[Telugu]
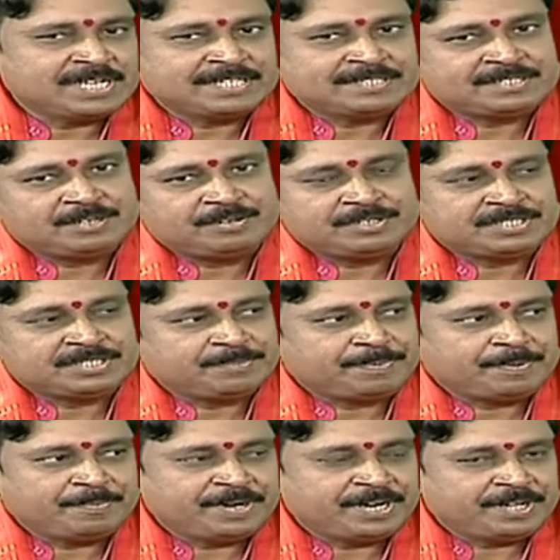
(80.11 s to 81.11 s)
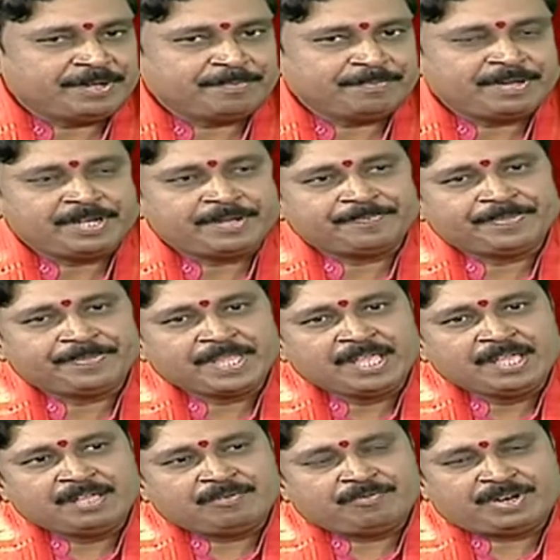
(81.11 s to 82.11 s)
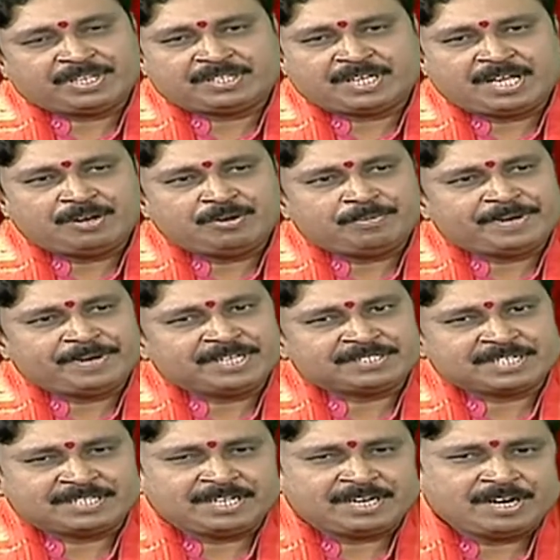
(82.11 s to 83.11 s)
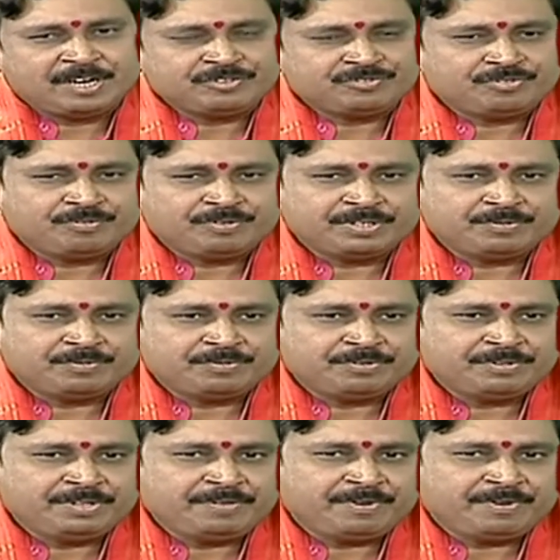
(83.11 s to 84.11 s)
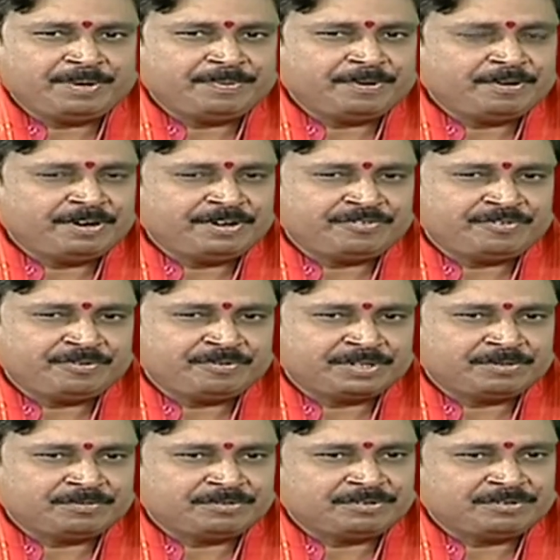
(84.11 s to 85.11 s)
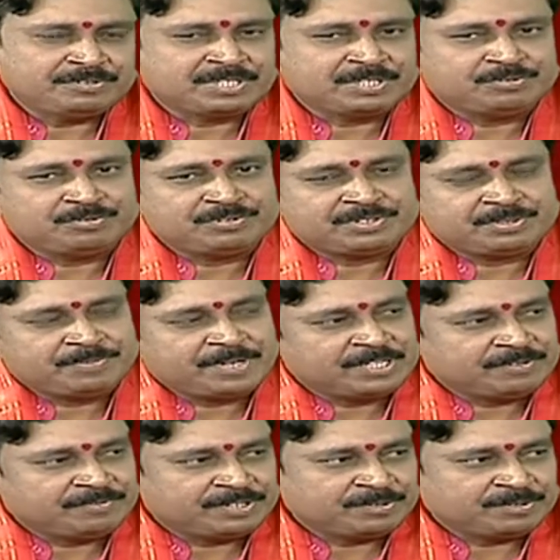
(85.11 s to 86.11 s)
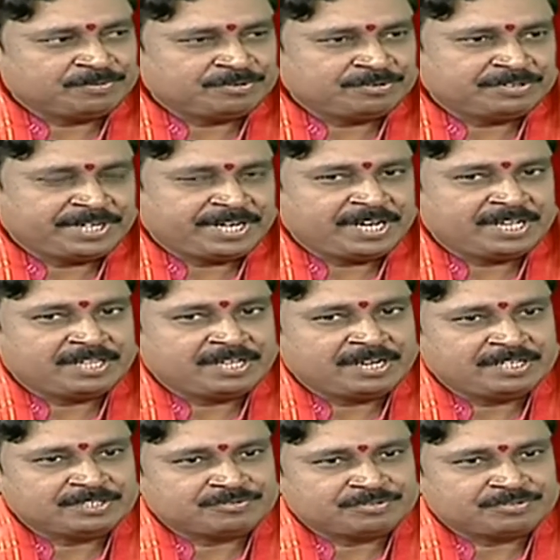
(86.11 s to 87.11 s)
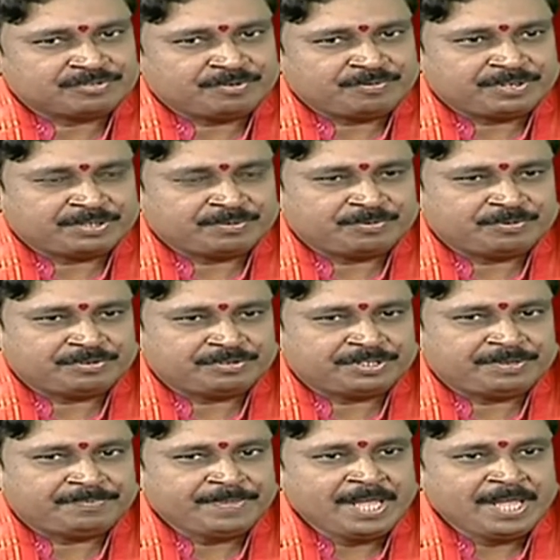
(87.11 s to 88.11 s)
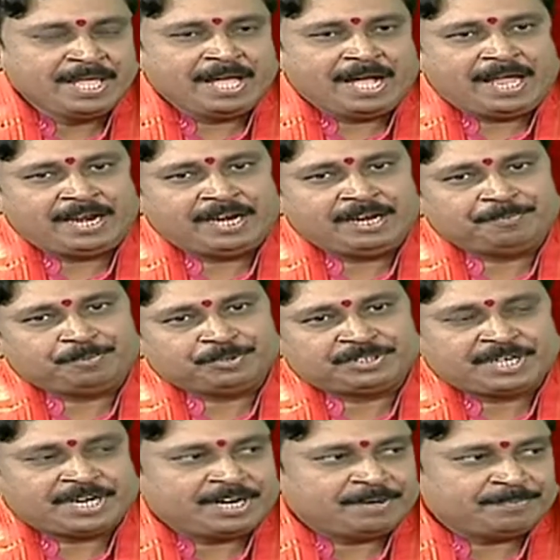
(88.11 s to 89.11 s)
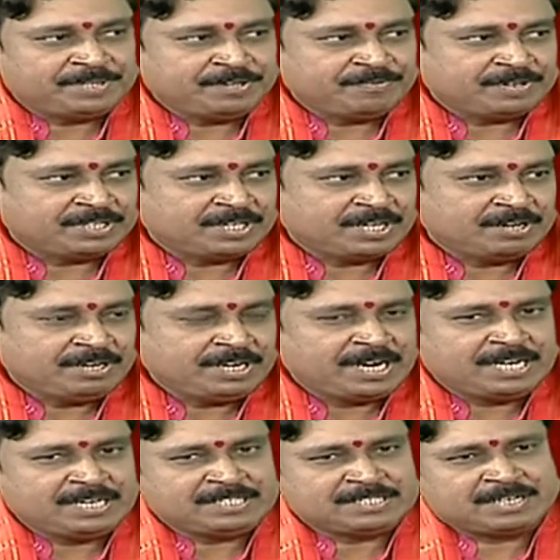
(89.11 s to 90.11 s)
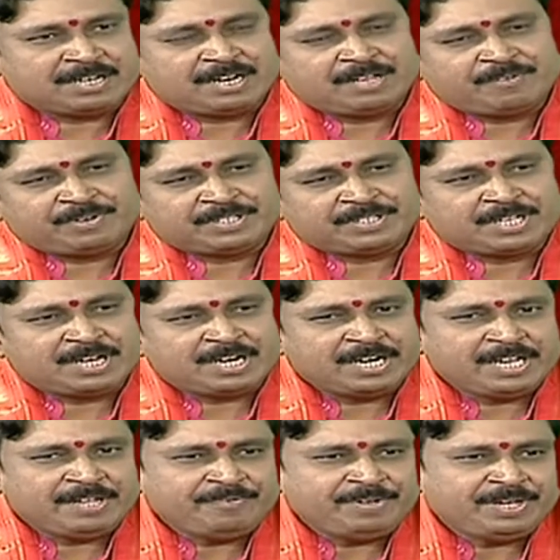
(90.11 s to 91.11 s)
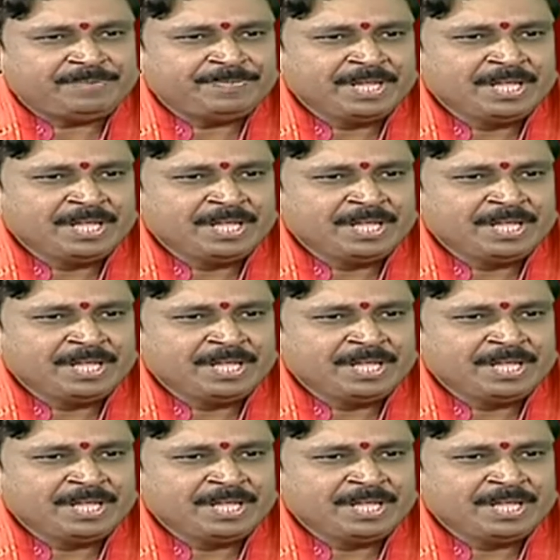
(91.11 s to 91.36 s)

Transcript: శాస్త్రంలో చెప్పబడ్డాయమ్మా వ్రతాల్లో మనకి సత్యనారాయణ స్వామి వ్రతం ఉంటుంది వైభవలక్ష్మి వ్రతం ఉంటుంది సంతోషమాత వ్రతం ఉంటుంది కేదారేశ్వర స్వామి వ్రతం ఉంటుంది అలానే పుత్ర గణపతి వ్రతాలు ఇలాంటి చాలా వ్రతాలు అనేవి